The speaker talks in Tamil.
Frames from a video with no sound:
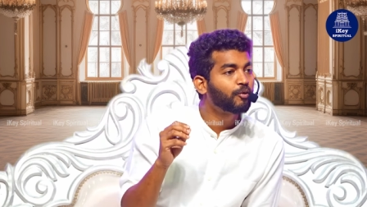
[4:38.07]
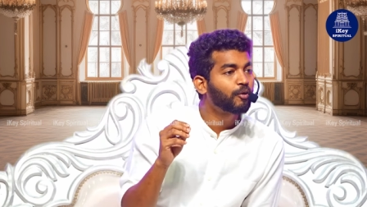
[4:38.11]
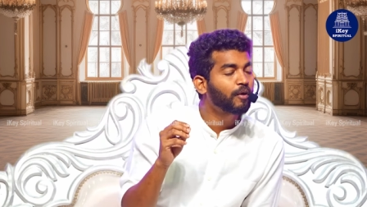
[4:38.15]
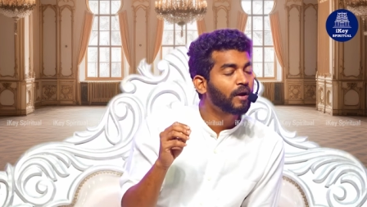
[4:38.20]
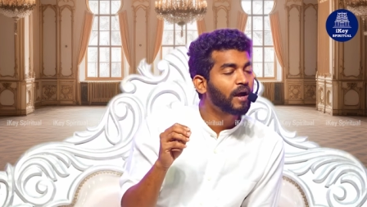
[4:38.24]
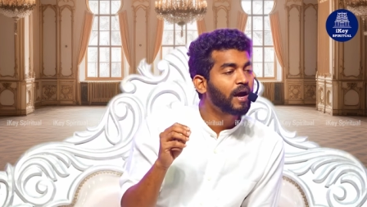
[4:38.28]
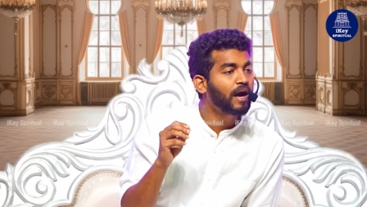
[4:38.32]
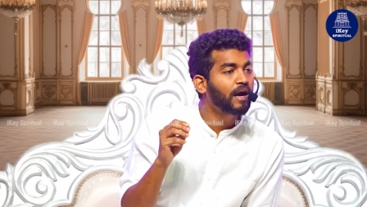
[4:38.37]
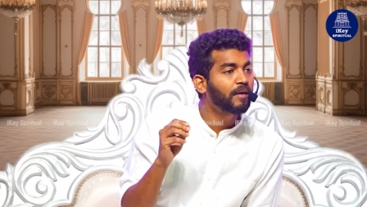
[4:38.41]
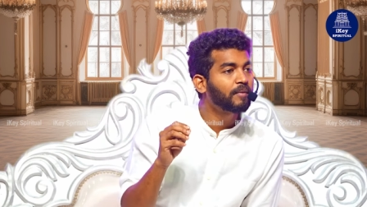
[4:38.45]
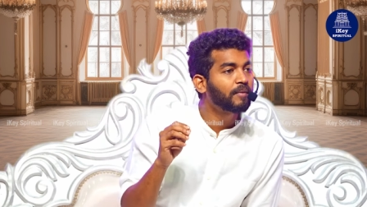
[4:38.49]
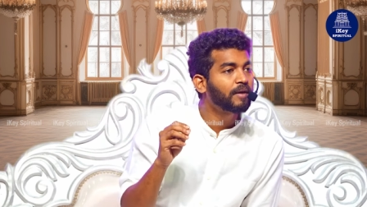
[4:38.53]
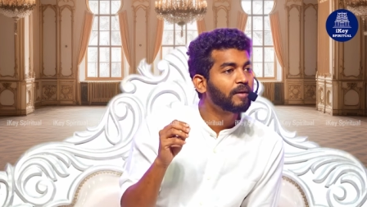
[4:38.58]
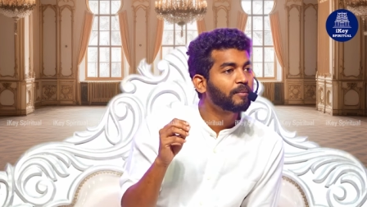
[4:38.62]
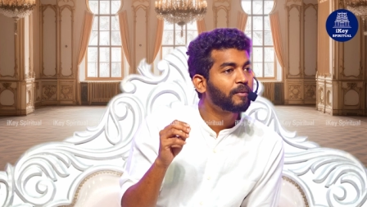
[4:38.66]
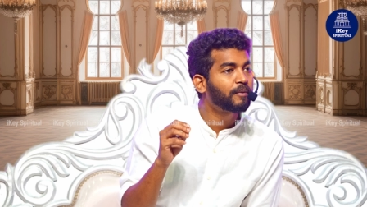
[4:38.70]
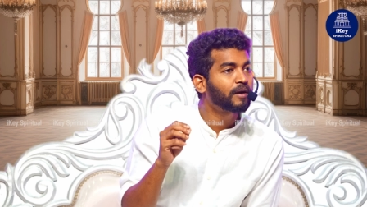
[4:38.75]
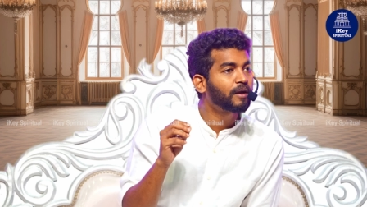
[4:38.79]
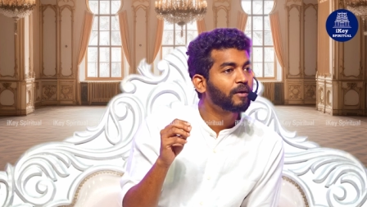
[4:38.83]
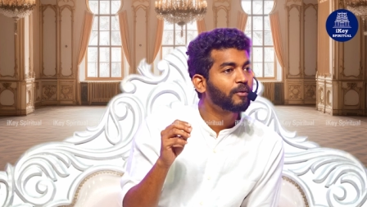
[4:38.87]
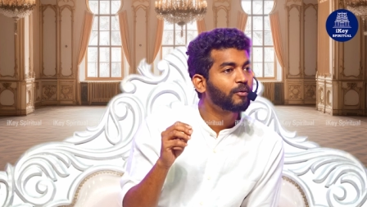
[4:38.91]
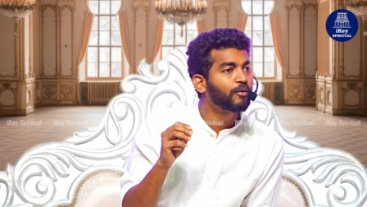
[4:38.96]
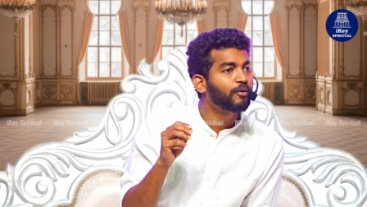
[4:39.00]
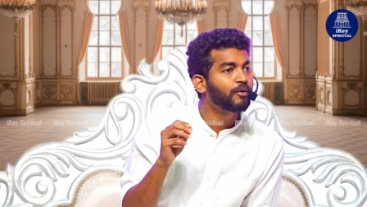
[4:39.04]

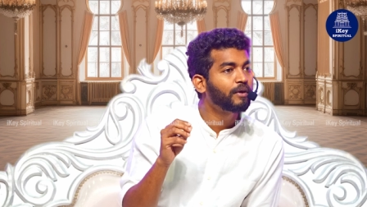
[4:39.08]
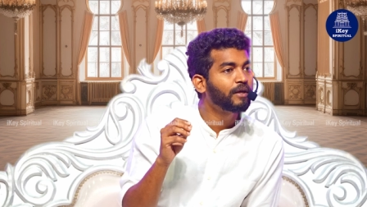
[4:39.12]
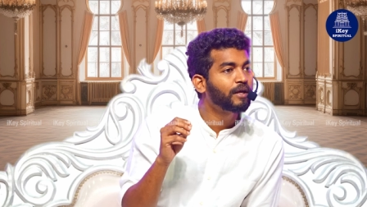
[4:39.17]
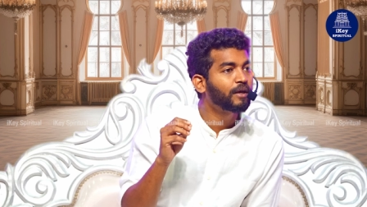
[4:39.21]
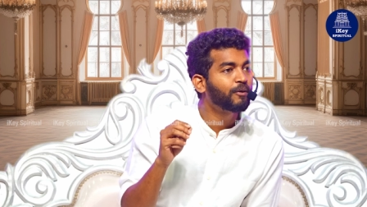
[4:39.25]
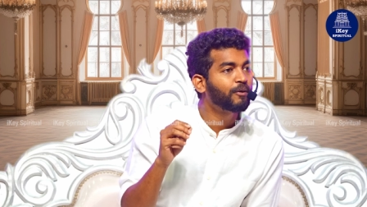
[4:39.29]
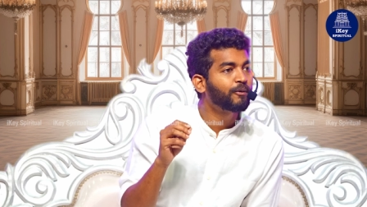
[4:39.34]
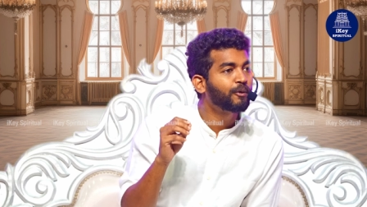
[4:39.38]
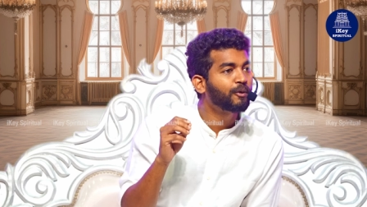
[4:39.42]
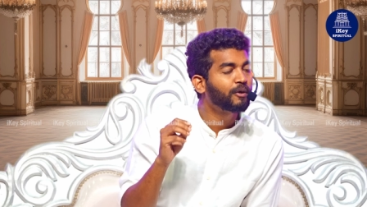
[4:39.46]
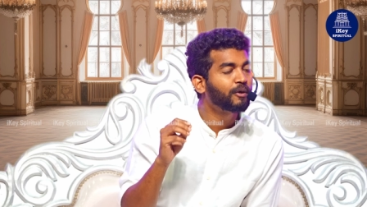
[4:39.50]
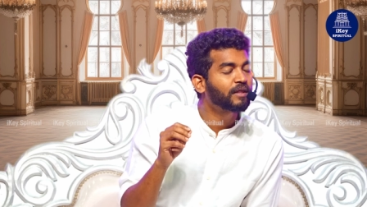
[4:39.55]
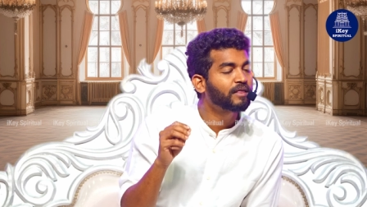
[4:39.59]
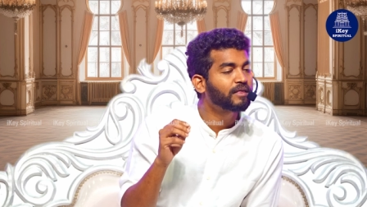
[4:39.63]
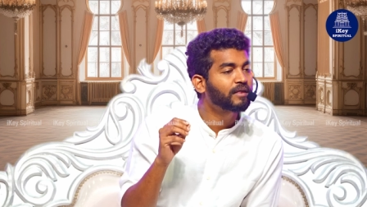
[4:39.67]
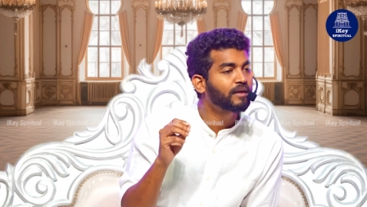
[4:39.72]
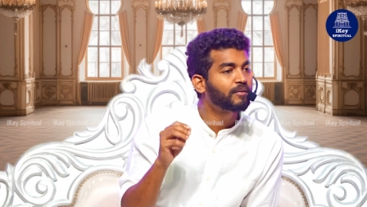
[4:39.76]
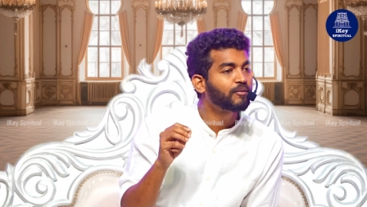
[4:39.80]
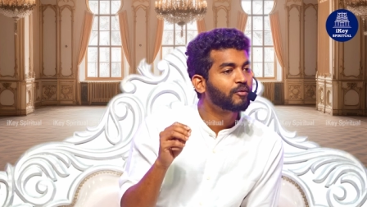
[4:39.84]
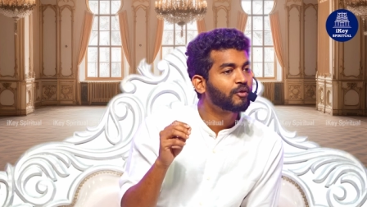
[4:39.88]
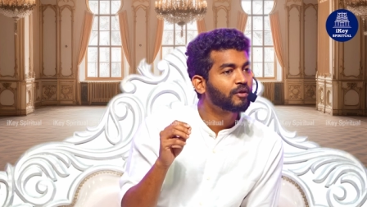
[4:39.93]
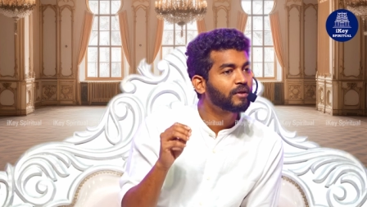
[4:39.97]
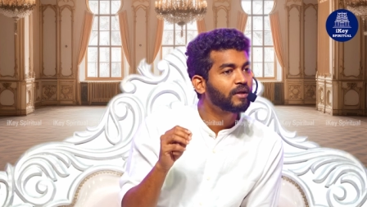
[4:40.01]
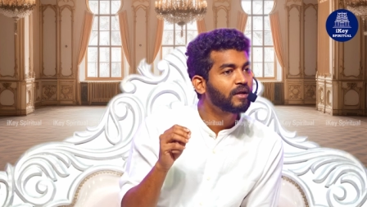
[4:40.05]
பொறாமைப்படக்கூடிய குணத்தை
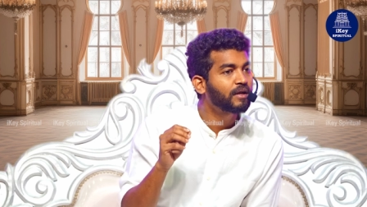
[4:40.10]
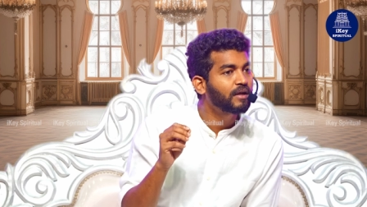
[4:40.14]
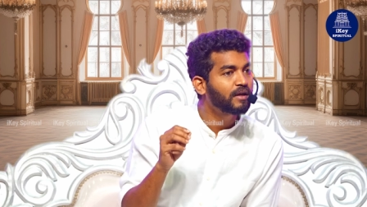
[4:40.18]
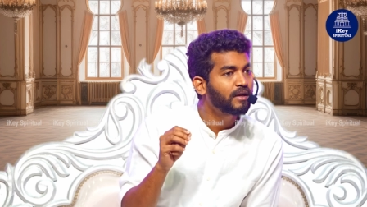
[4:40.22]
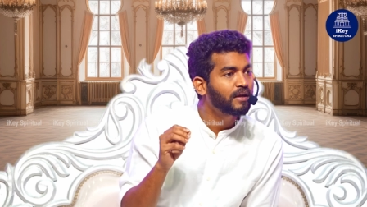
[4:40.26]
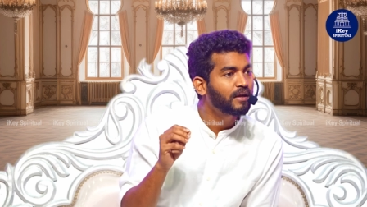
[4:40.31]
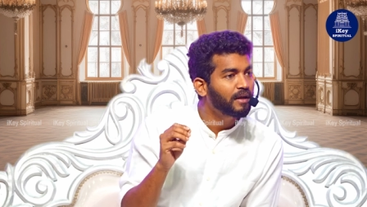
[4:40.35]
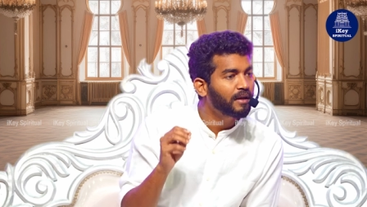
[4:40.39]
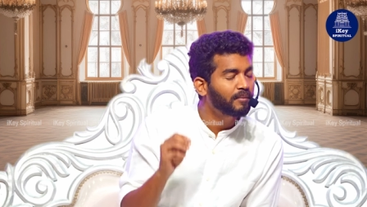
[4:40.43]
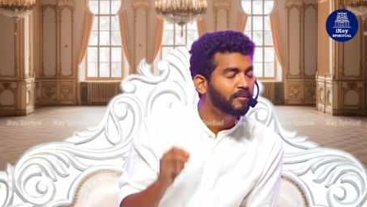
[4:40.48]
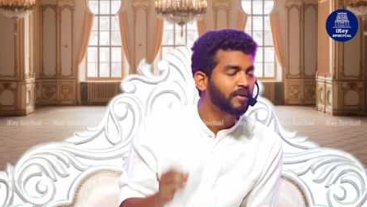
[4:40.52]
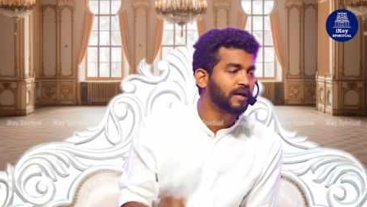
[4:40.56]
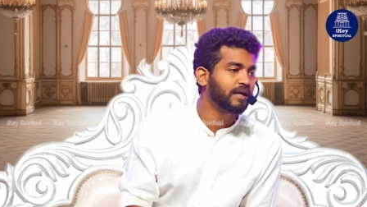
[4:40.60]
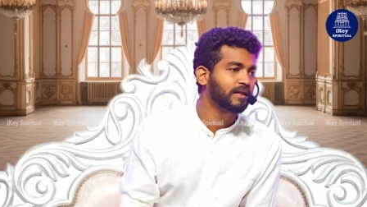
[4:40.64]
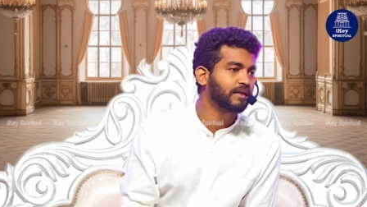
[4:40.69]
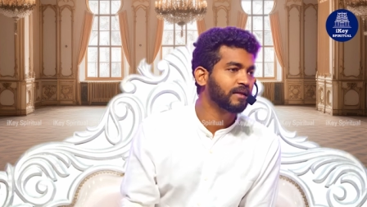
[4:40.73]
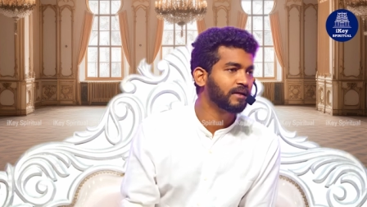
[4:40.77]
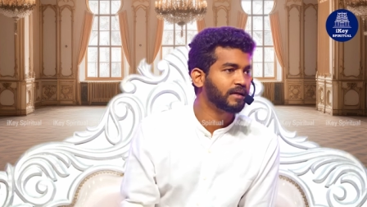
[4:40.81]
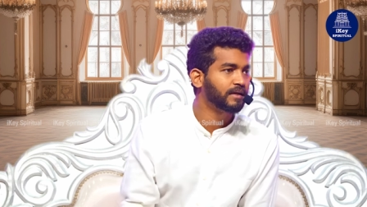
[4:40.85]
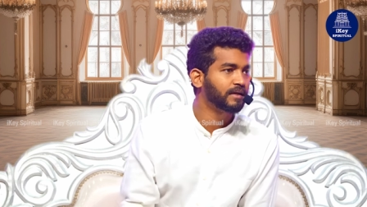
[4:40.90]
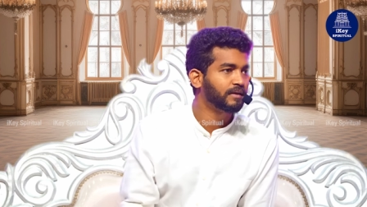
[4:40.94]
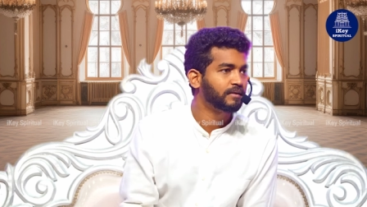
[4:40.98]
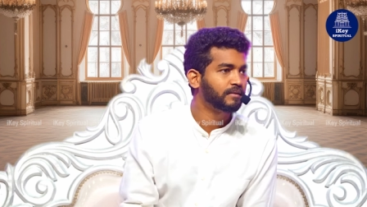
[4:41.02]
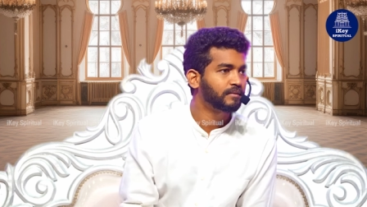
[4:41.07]
முதல்ல
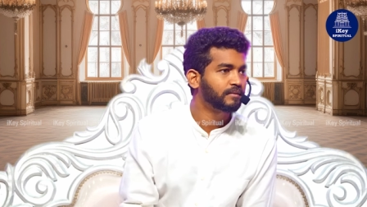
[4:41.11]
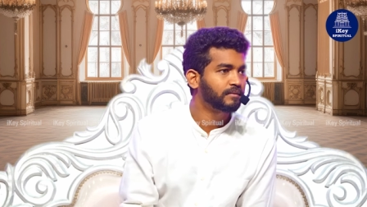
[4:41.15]
மாத்துங்க